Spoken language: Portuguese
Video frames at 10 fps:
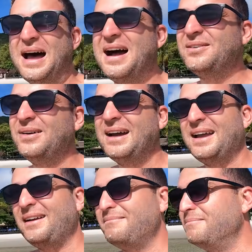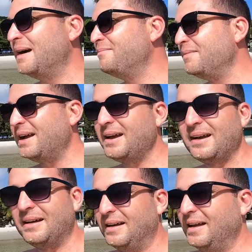A água é, é,
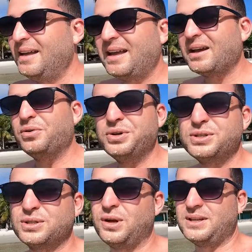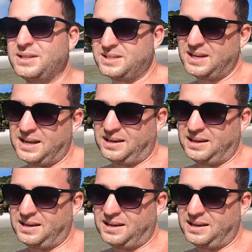é, é gostosa, assim.